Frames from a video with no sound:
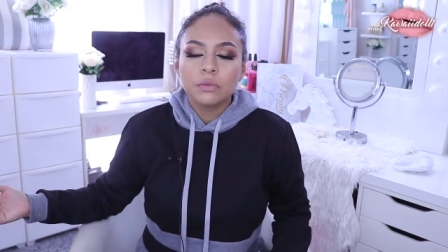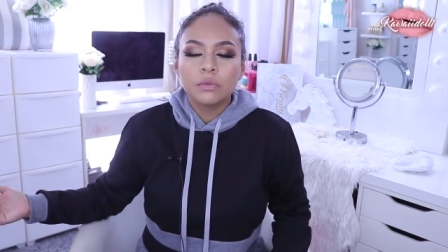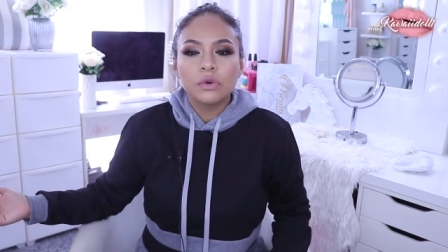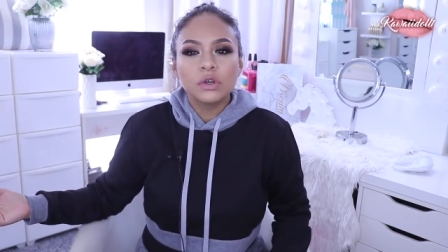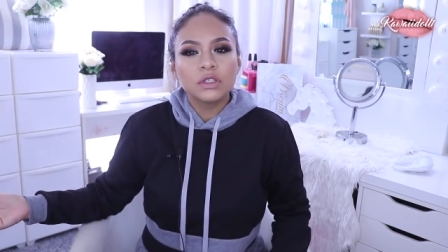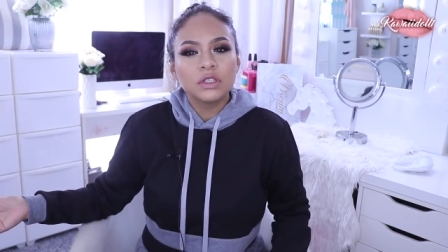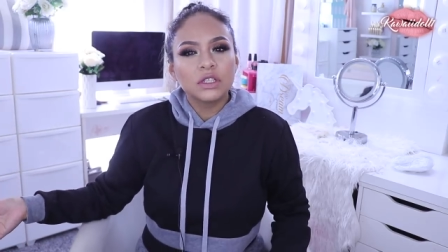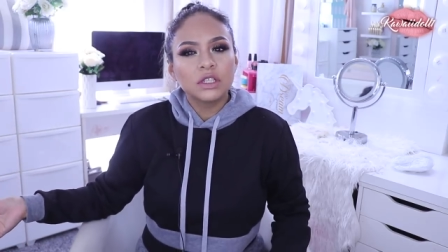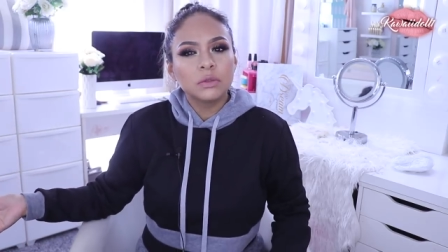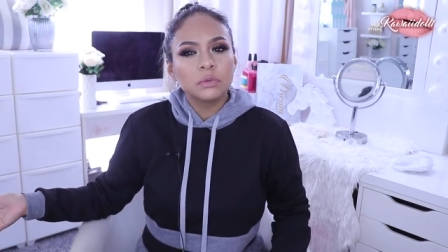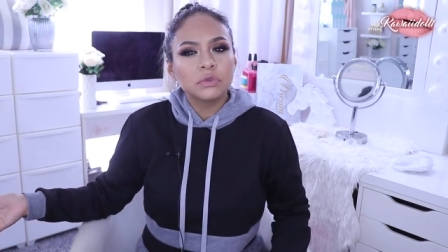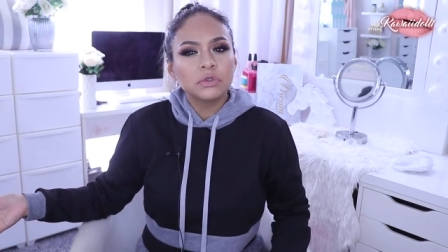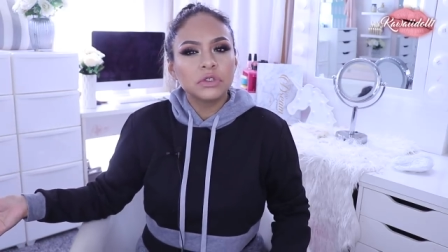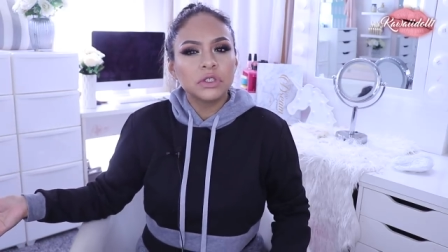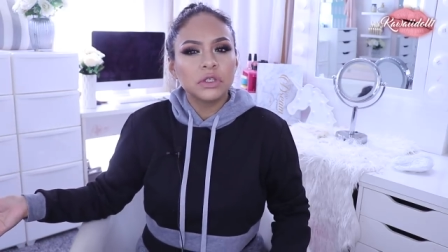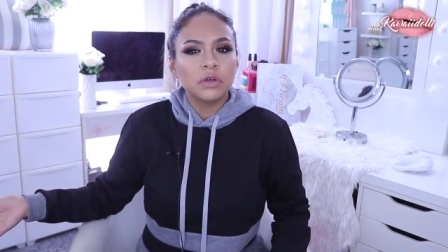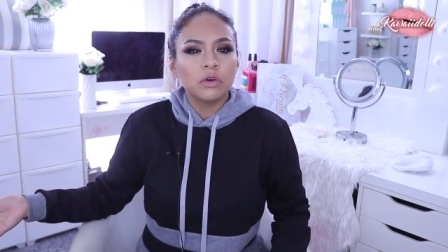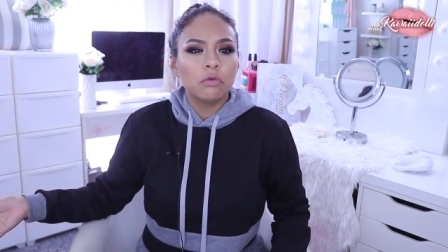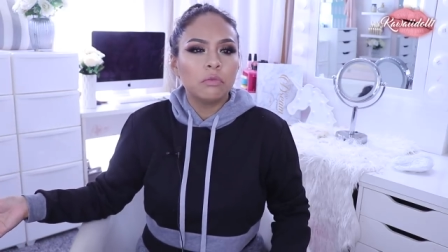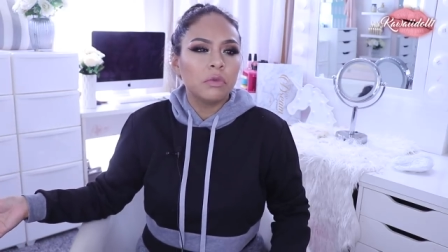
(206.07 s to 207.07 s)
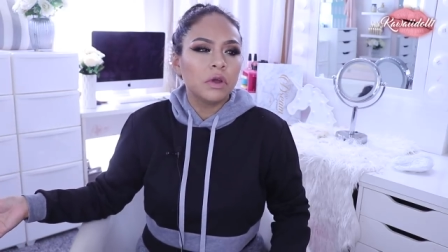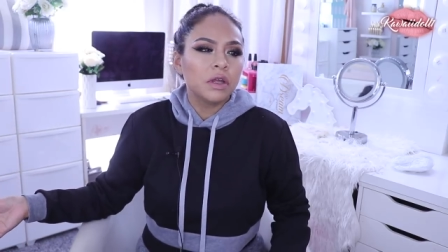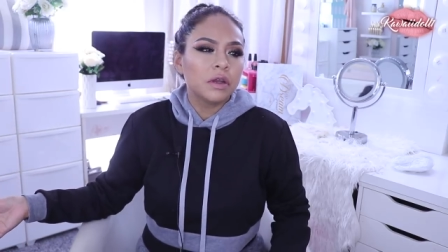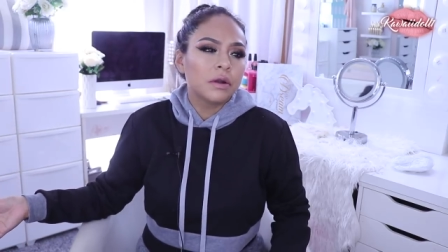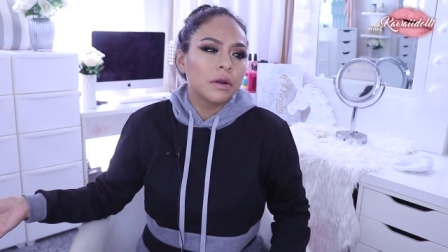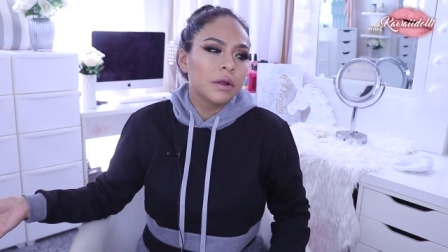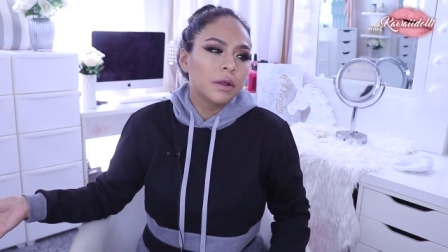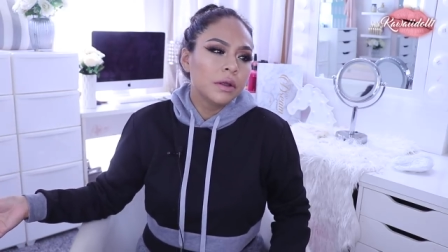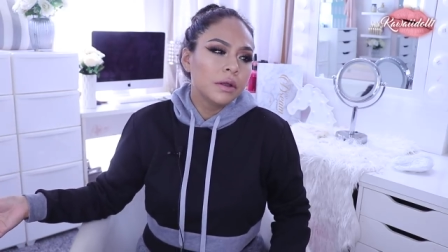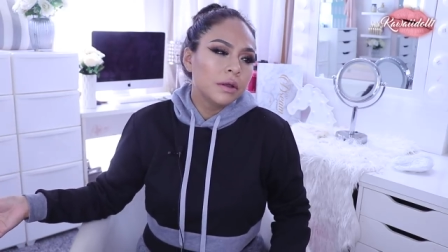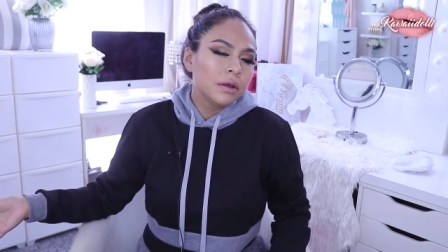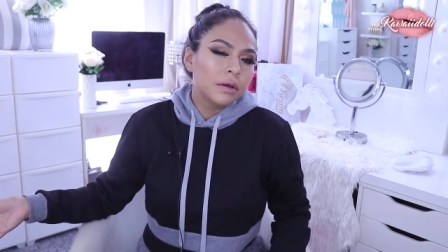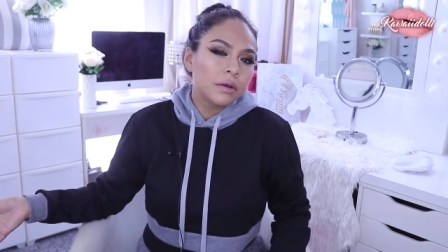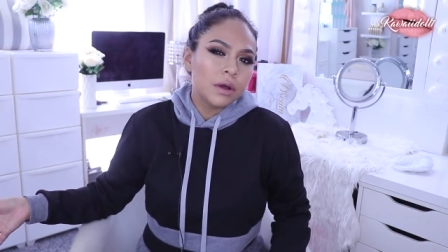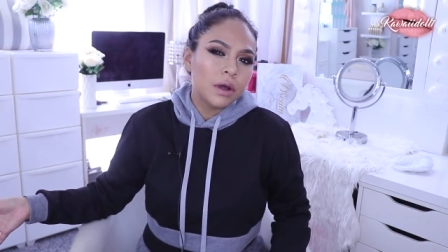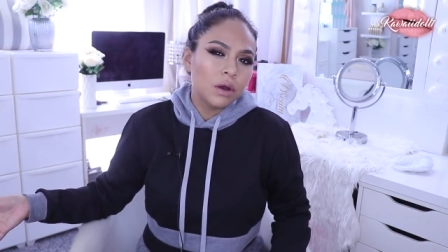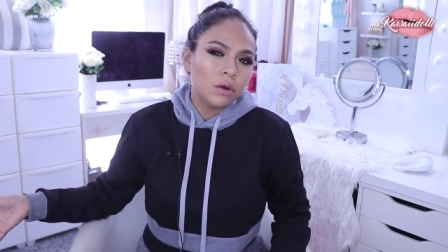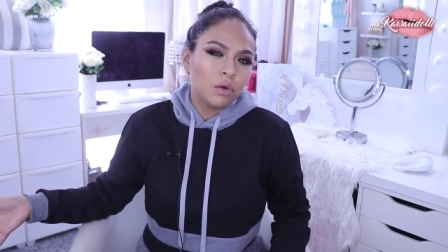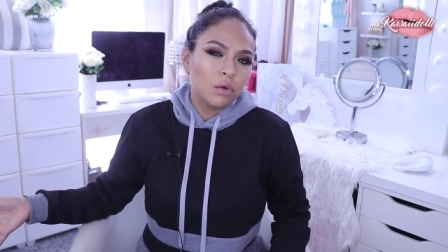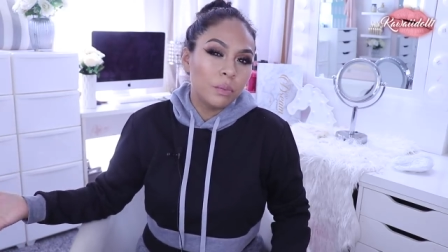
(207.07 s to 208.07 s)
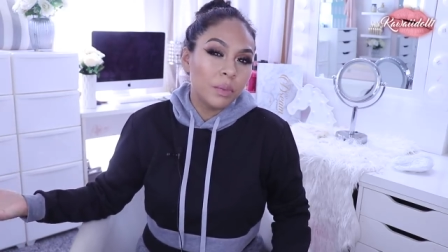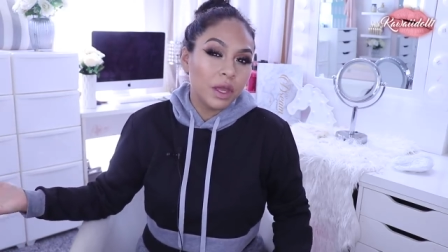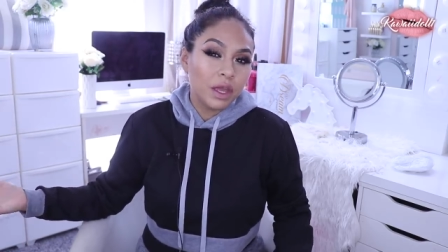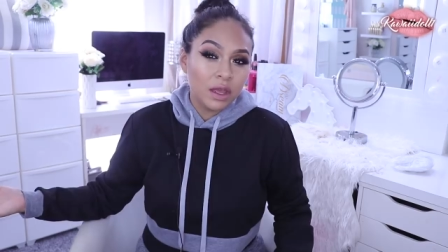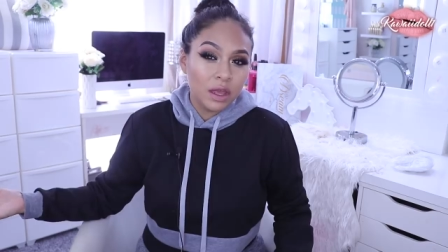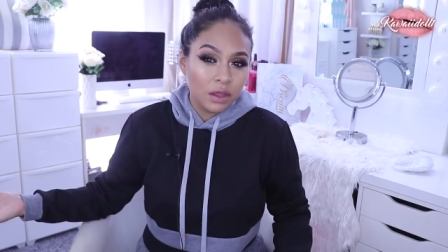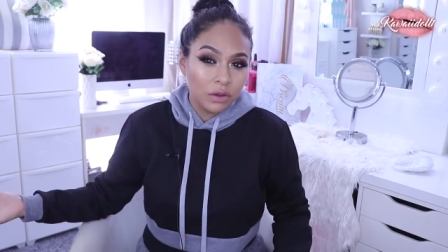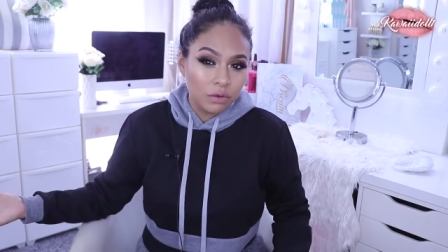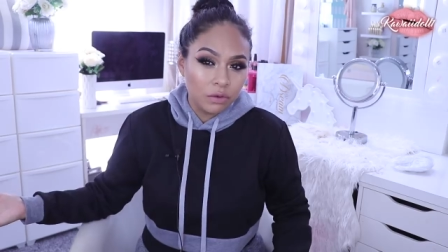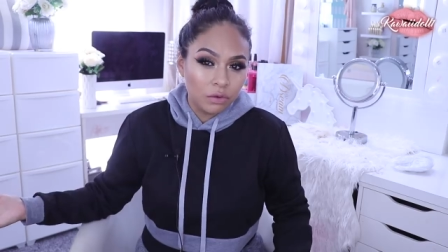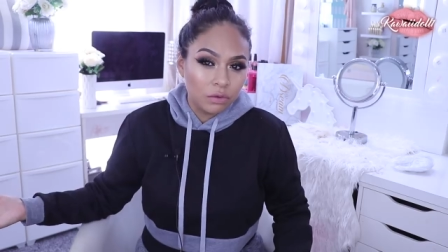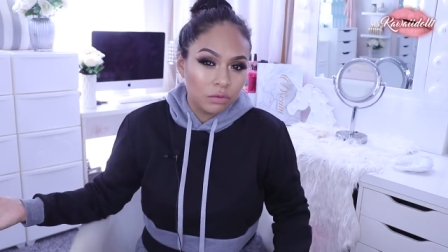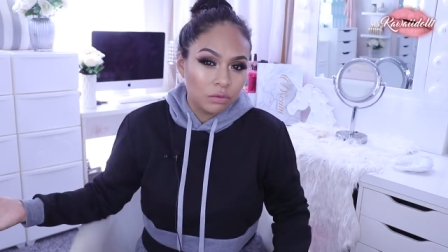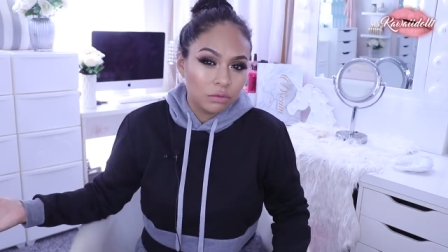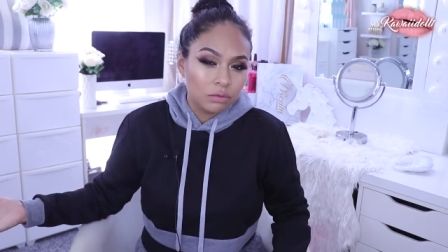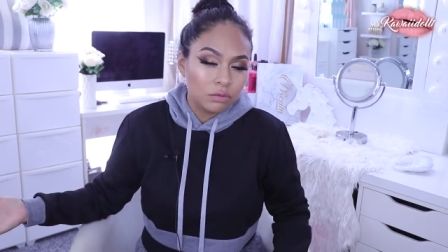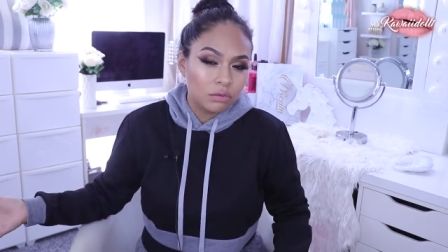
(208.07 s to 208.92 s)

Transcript: pues tratamos de comer algo pequeño,